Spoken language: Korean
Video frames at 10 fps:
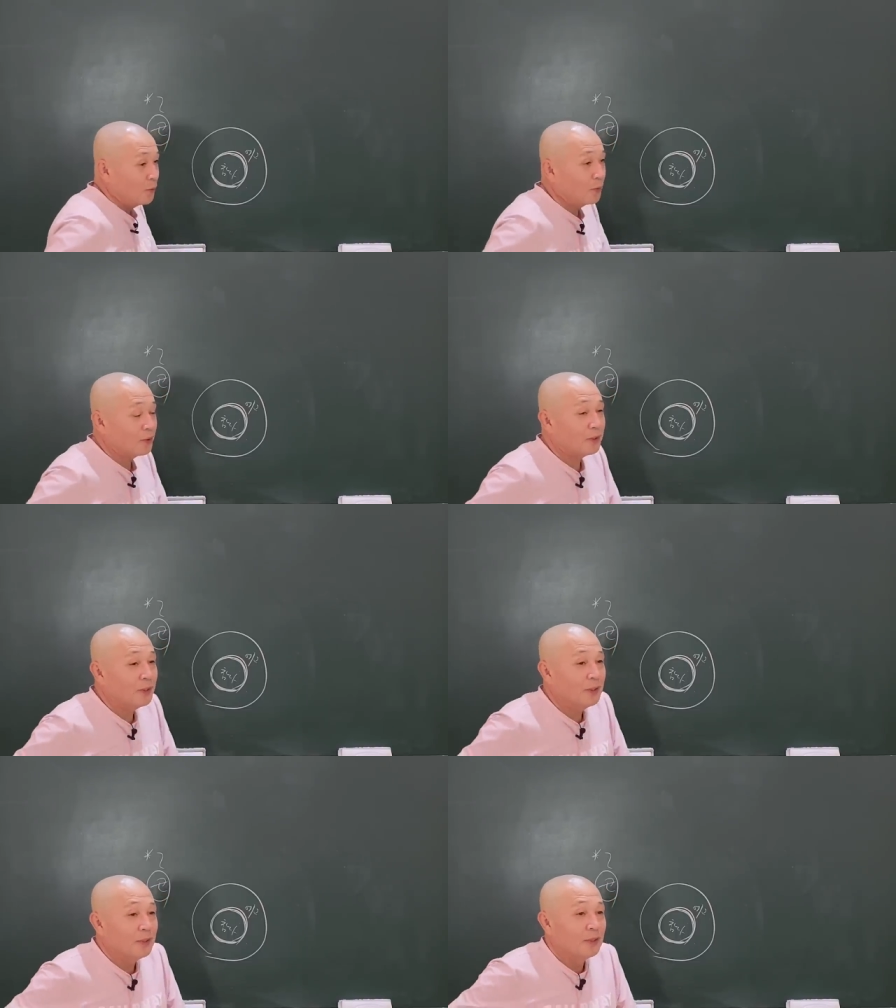요게
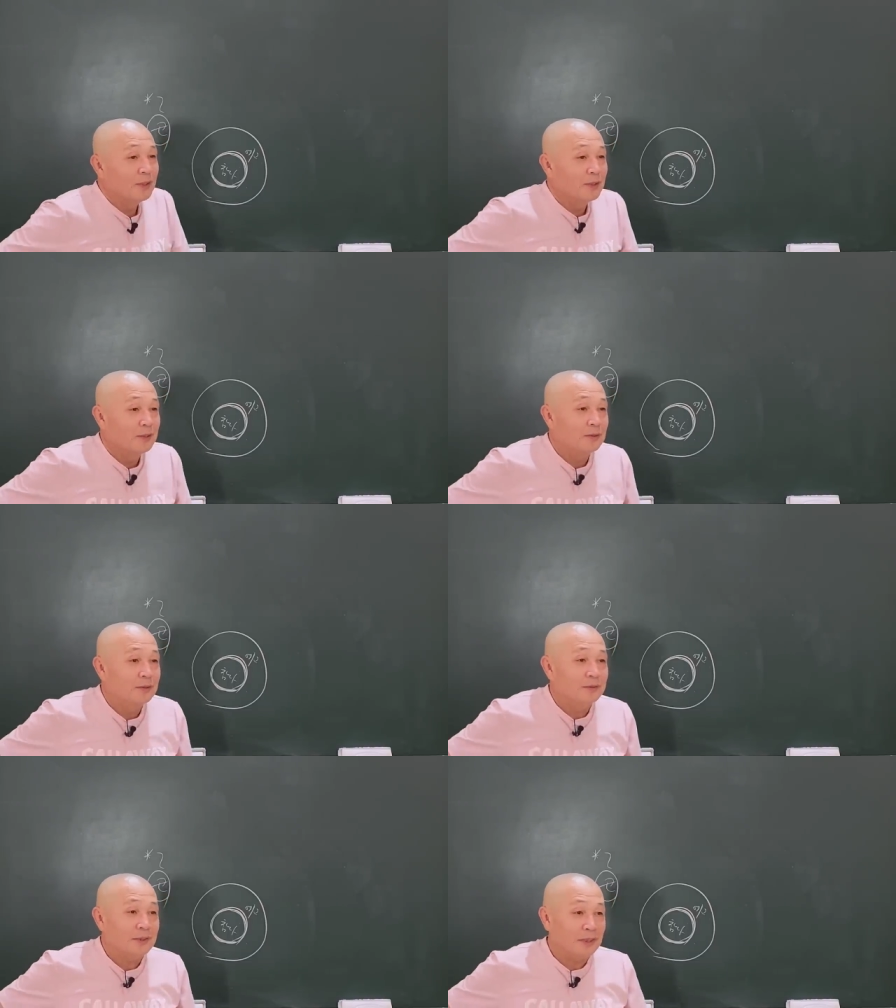
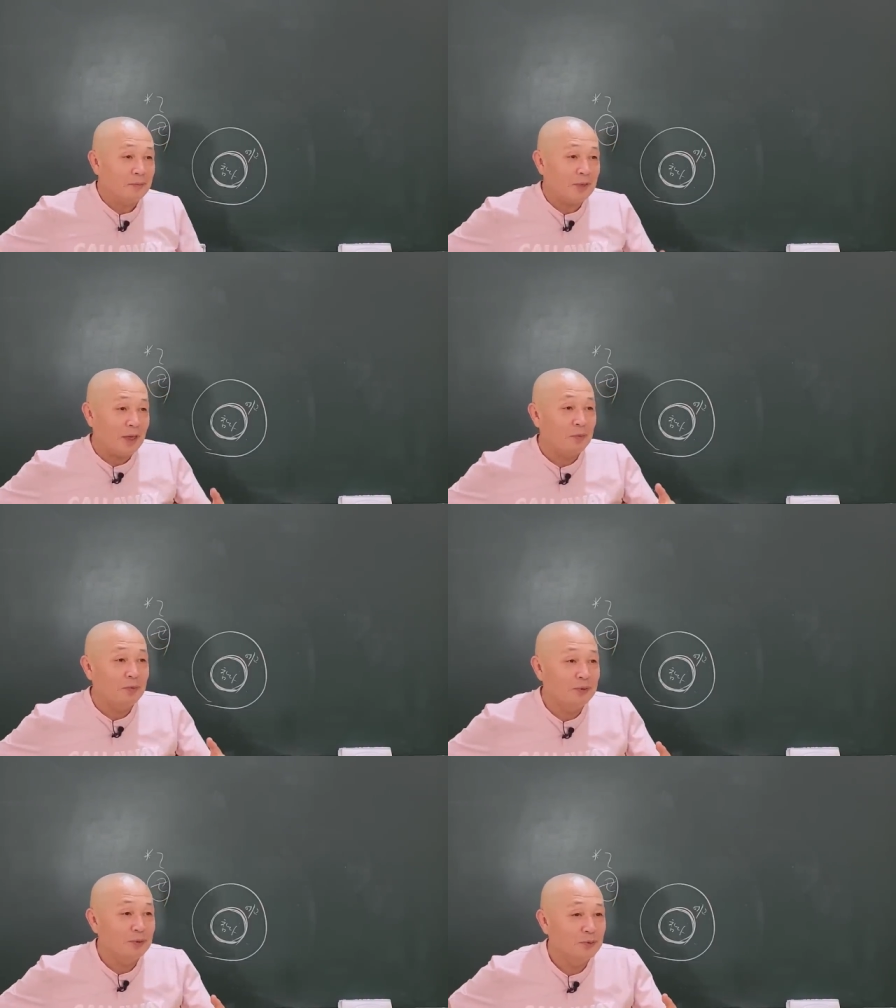사람 딱
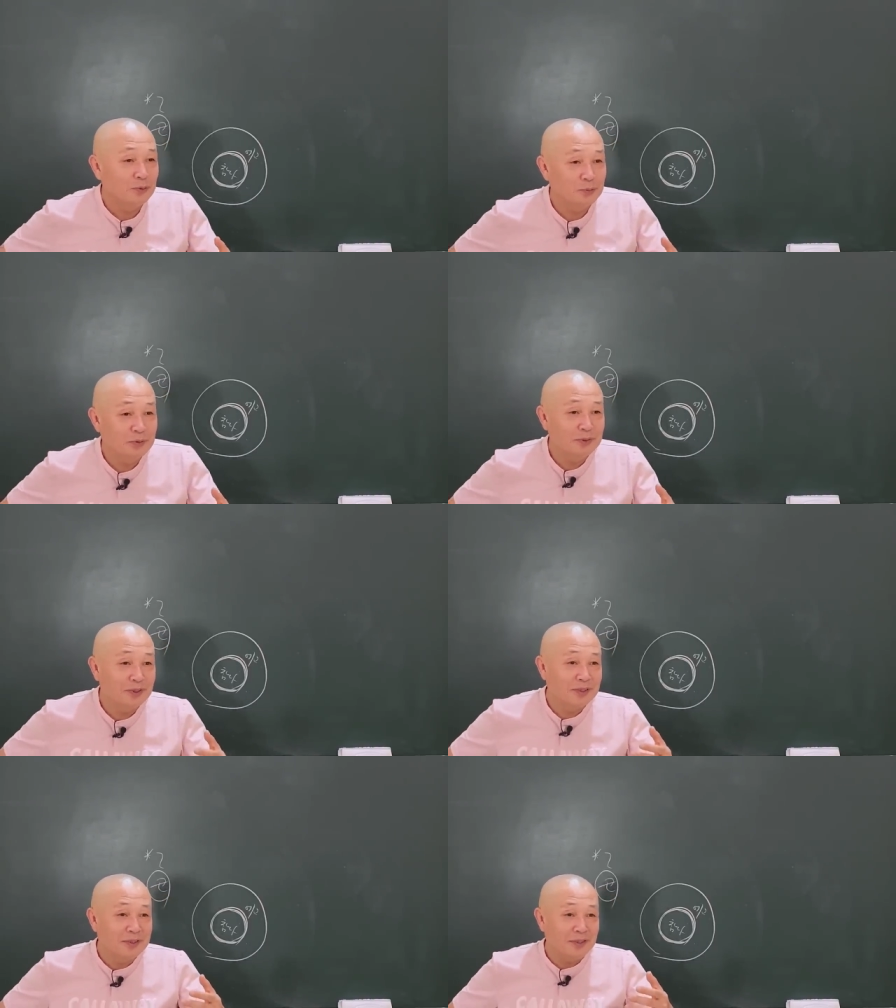보면 요즘은
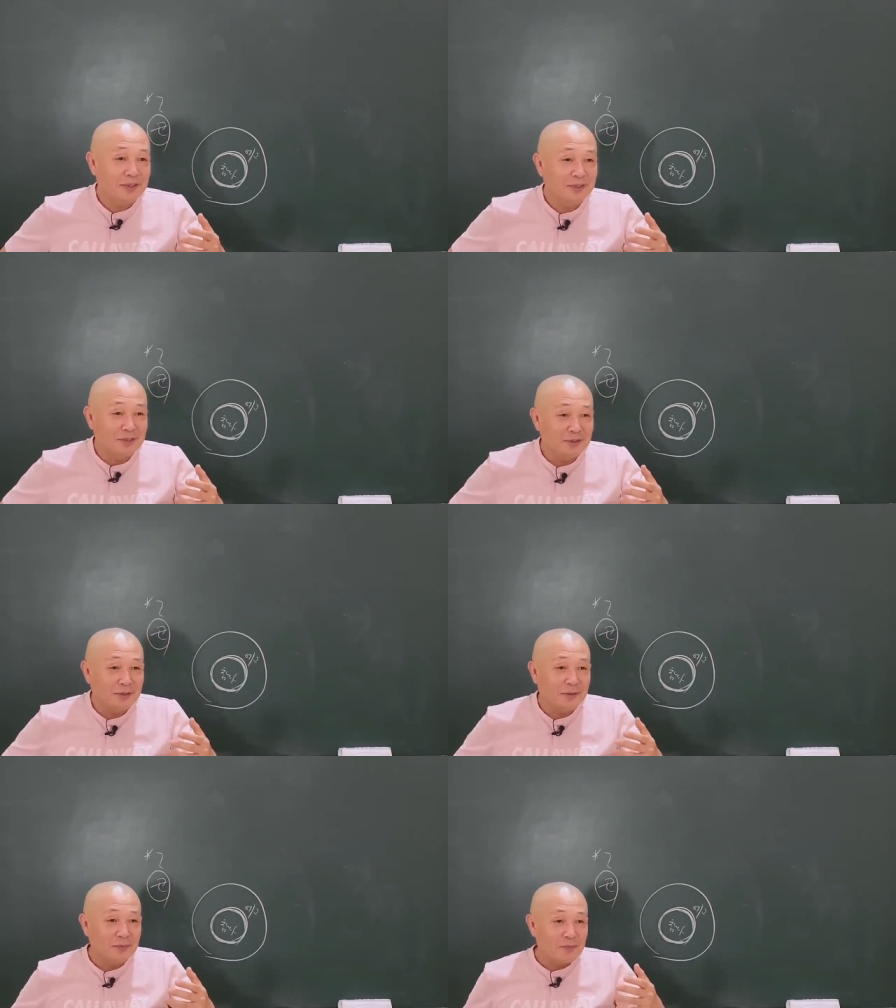이제 그게
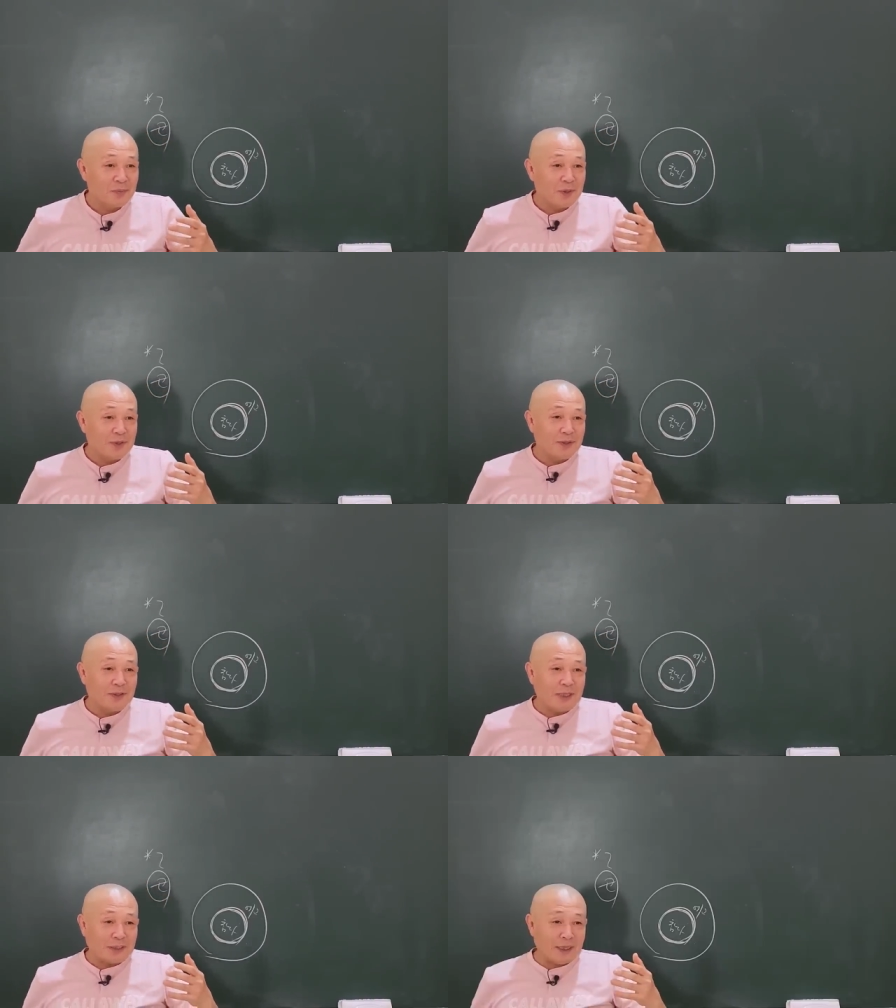느껴져.
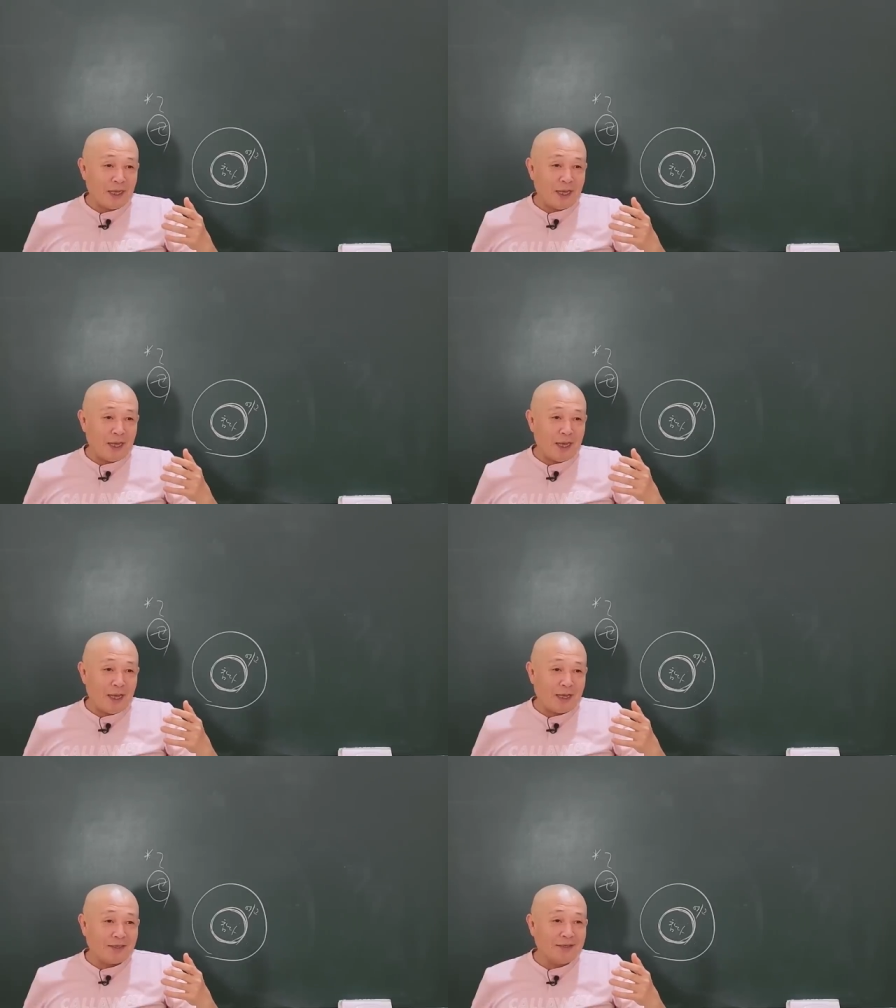저게
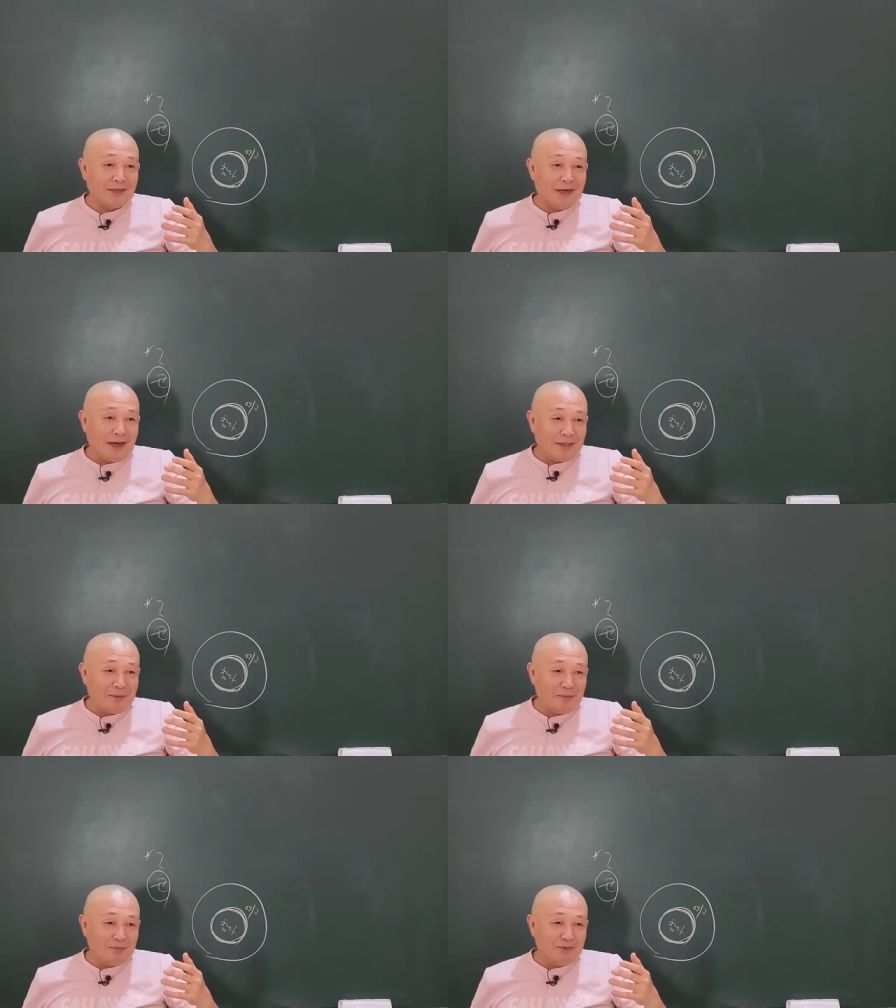딱딱한가
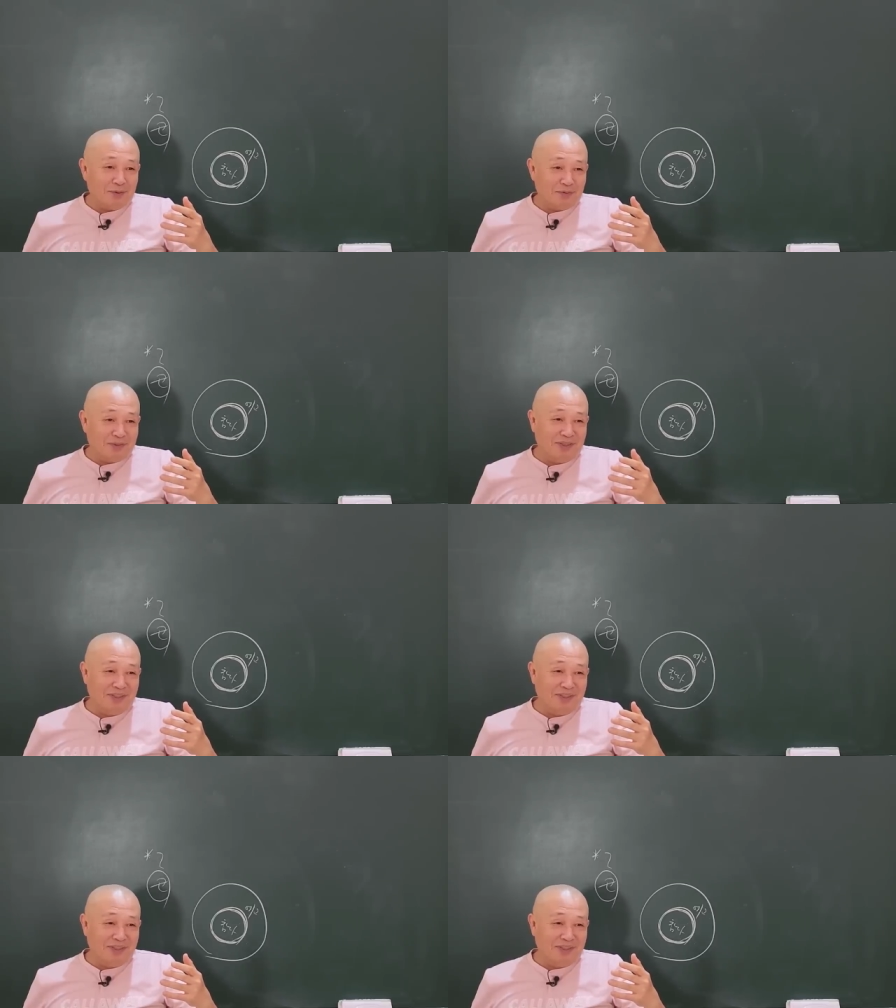아니면 부들부들.